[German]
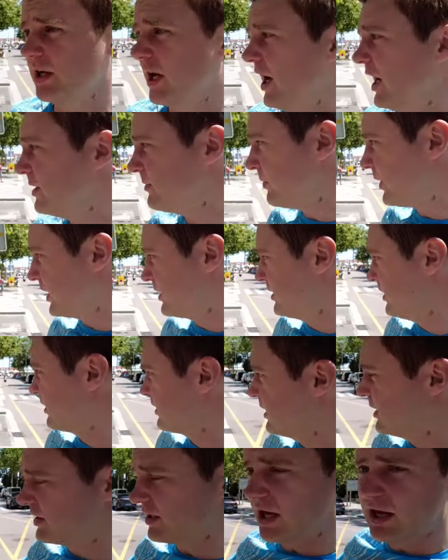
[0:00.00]
der Einbrecher
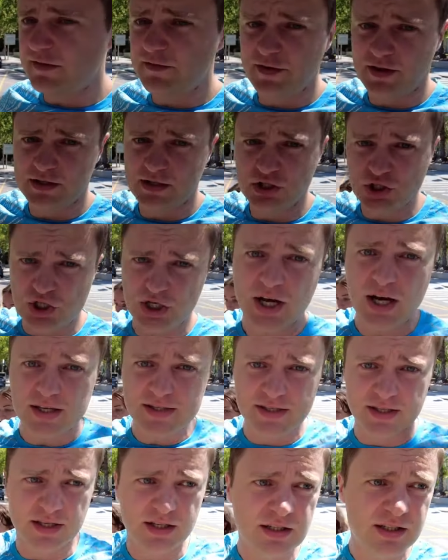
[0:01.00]
geht einfach die
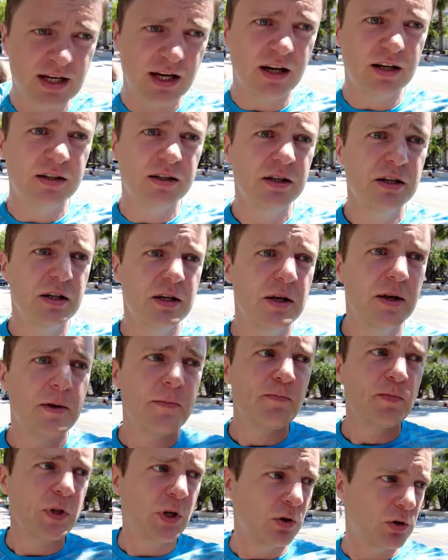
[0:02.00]
Straße entlang
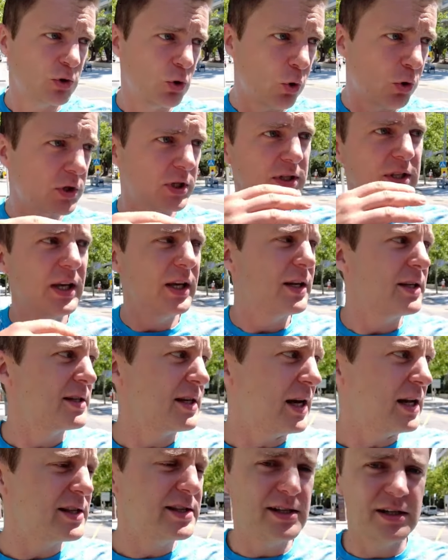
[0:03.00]
und guckt in jedes
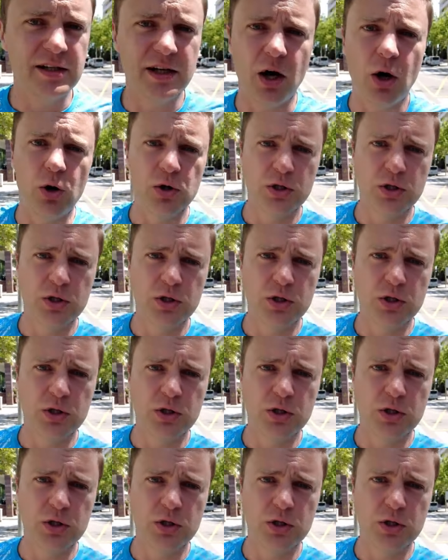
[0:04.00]
einzelne